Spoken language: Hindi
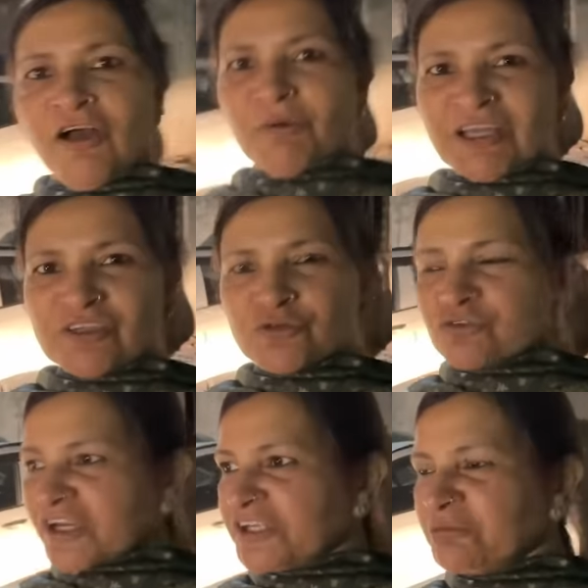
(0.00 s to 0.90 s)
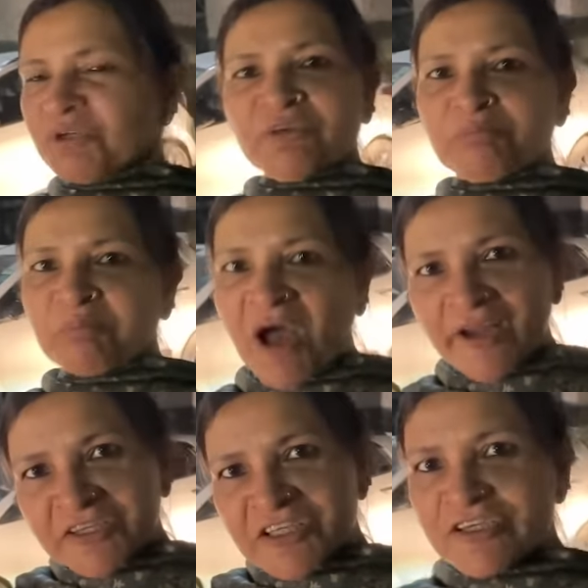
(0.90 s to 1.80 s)
हमारी सोसाइटी में ना
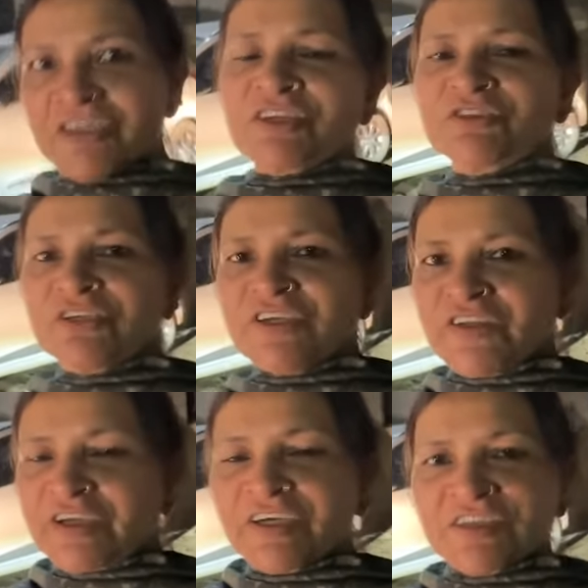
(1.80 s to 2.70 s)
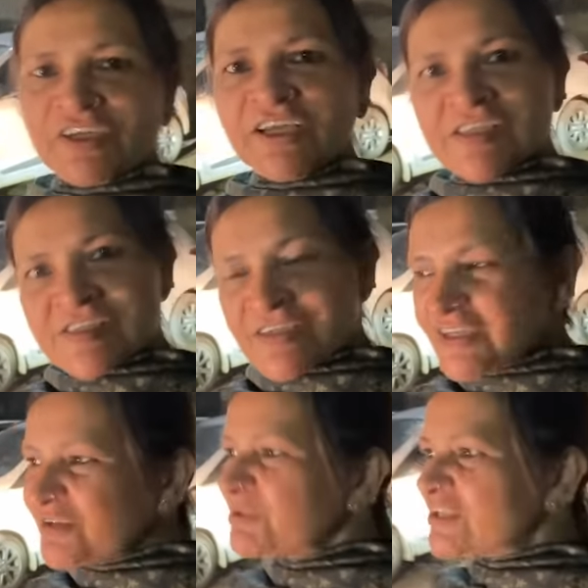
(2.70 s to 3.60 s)
पार्किंग की इतनी दिक्कत है ना
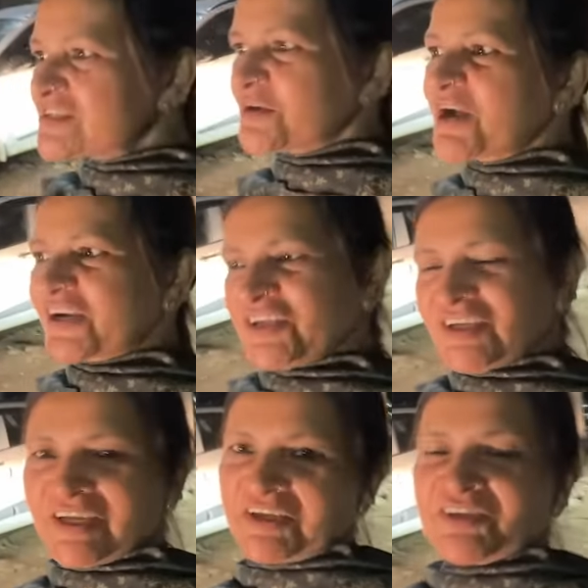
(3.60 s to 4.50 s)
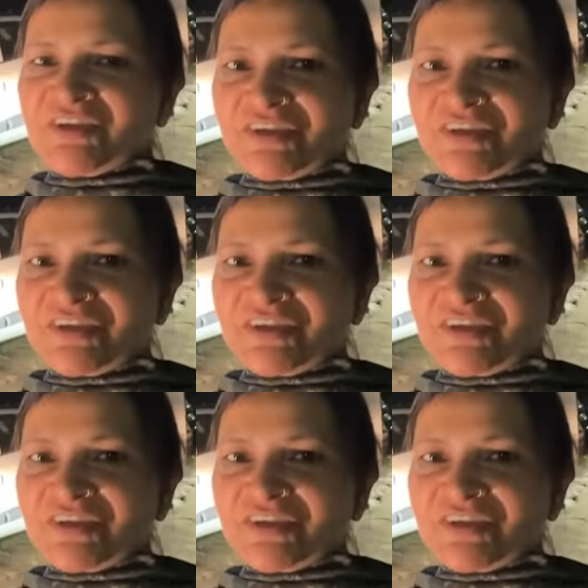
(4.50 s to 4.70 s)
इसीलिए मलन साहब गाड़ी नहीं लेके दे रहे